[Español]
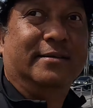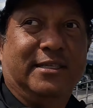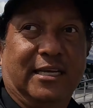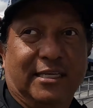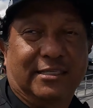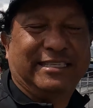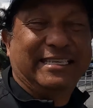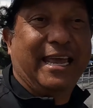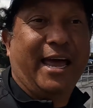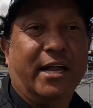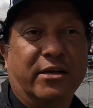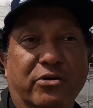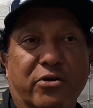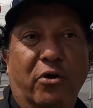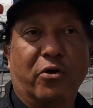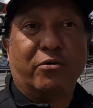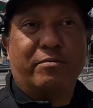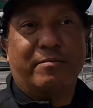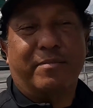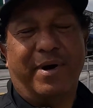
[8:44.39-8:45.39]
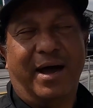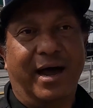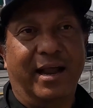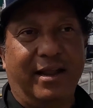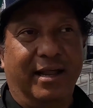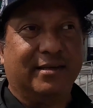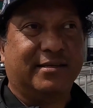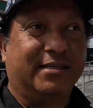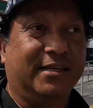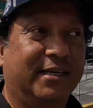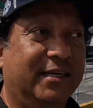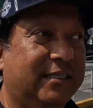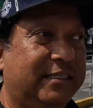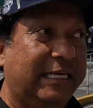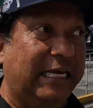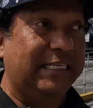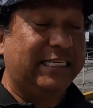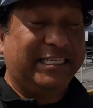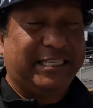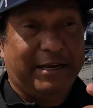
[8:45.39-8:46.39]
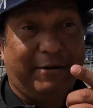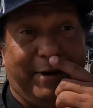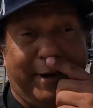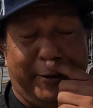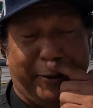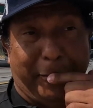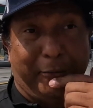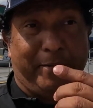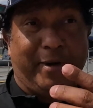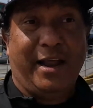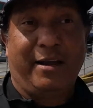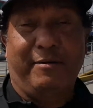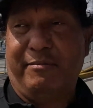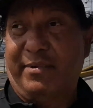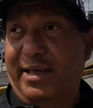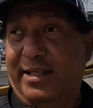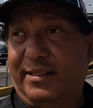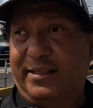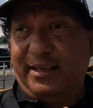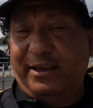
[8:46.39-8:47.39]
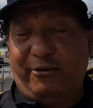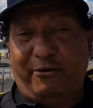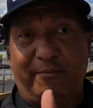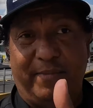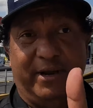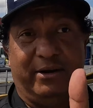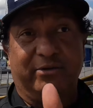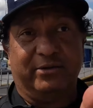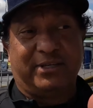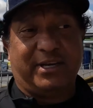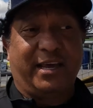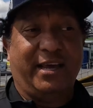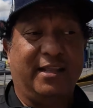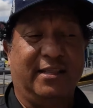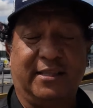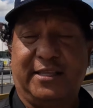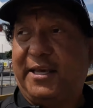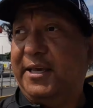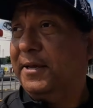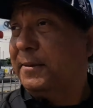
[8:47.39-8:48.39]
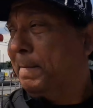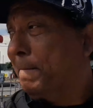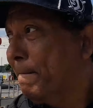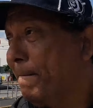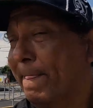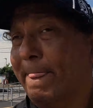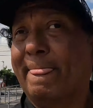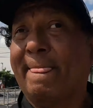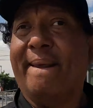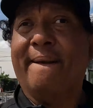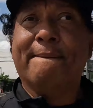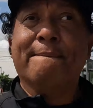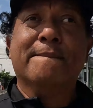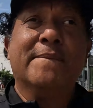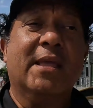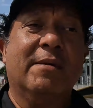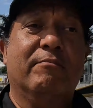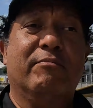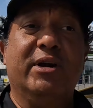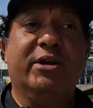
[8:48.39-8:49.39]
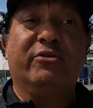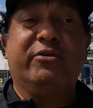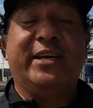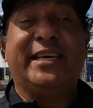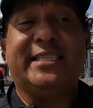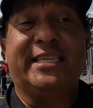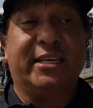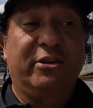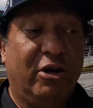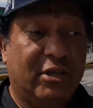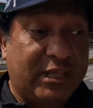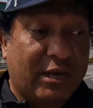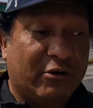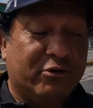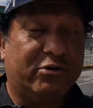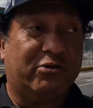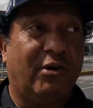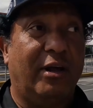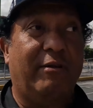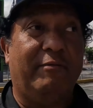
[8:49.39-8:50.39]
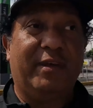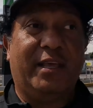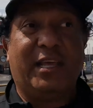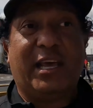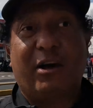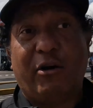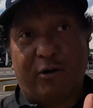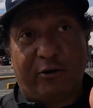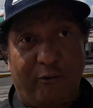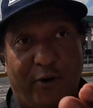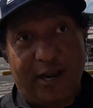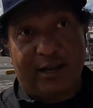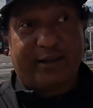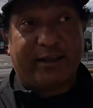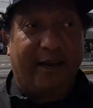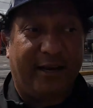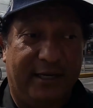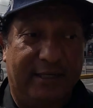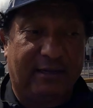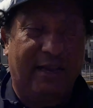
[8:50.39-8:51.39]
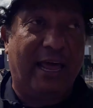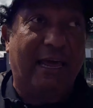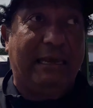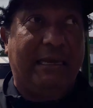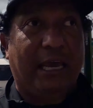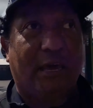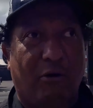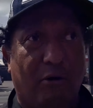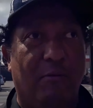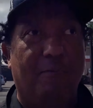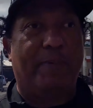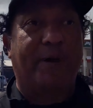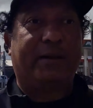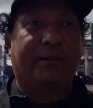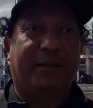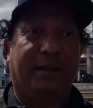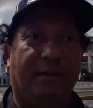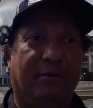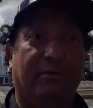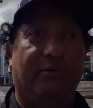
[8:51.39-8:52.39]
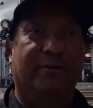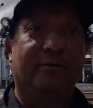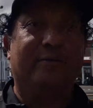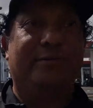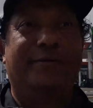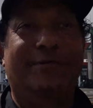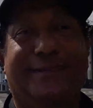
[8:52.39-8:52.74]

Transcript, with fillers: si es día normal así, si así se ve normalmente o menos gente. Bueno, y si no te gustó el video, igual dale like y compartilo.